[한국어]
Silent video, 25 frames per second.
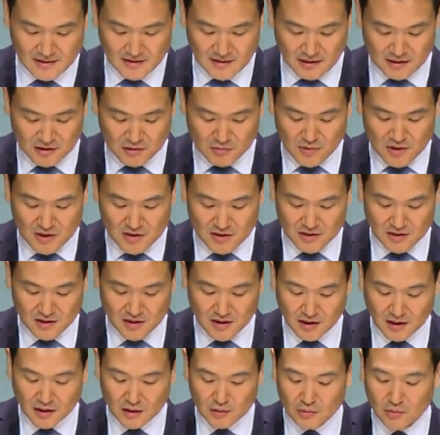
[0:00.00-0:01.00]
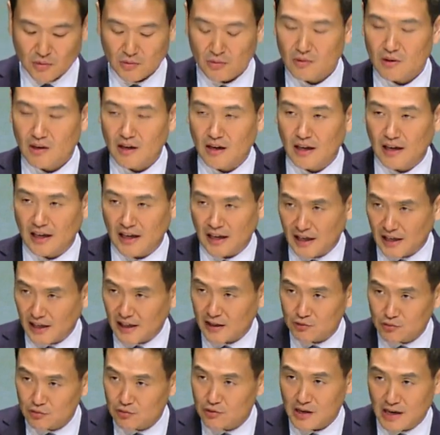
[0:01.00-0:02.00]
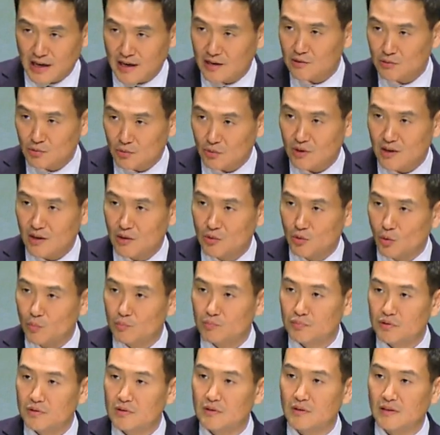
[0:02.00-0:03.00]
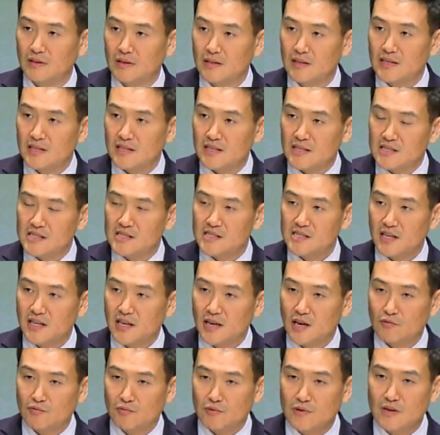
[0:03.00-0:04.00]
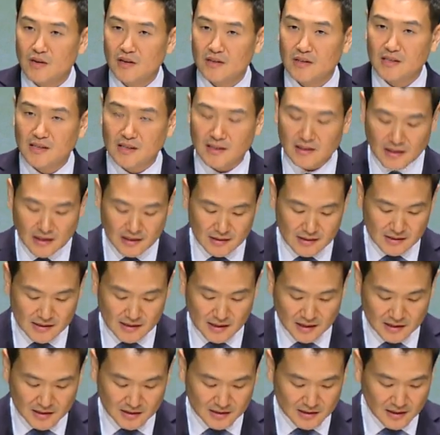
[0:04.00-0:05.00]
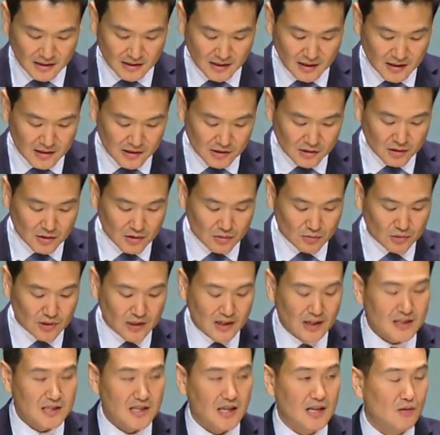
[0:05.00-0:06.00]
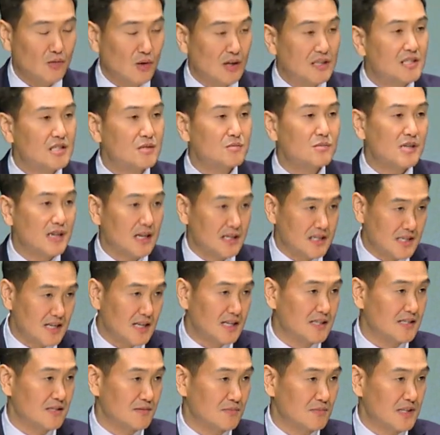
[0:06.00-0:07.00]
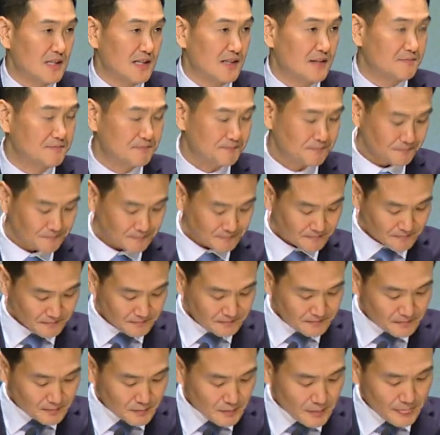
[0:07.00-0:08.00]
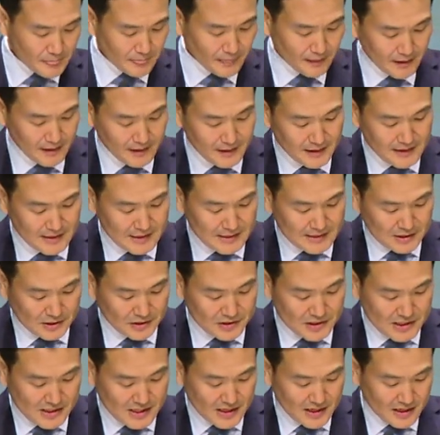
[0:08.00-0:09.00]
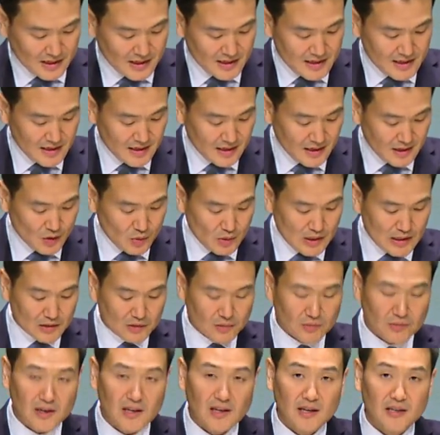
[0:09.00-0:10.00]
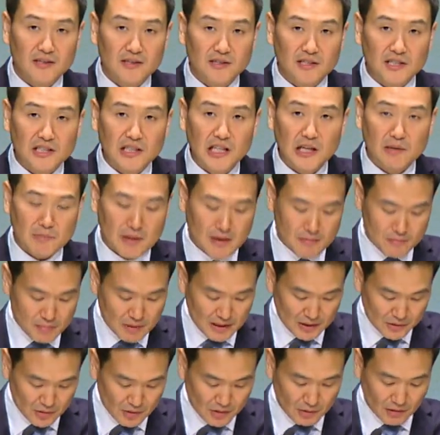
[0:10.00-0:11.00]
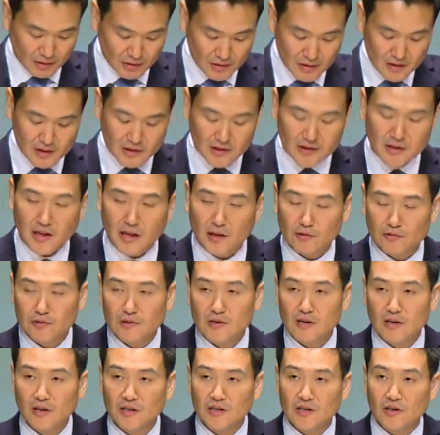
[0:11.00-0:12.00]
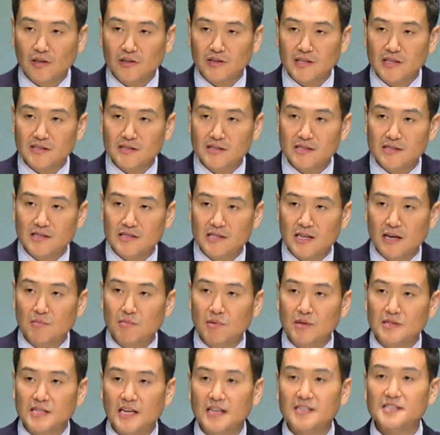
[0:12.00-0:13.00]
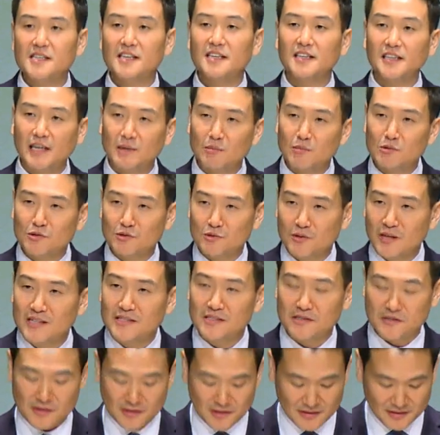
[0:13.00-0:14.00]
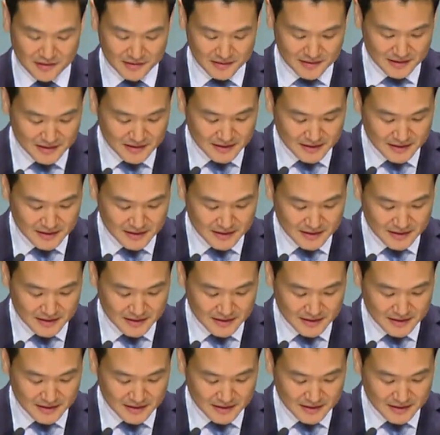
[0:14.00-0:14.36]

하지만 그에게도 아주 강도가 높은 인생의 훈련이 있다는 사실에 대해서는 우리가 잘 관심을 갖지 않습니다. 선지자 엘리야가 활동한 시대만 봐도 그의 훈련이 어땠을지 한번 상상을 해볼 수가 있어요.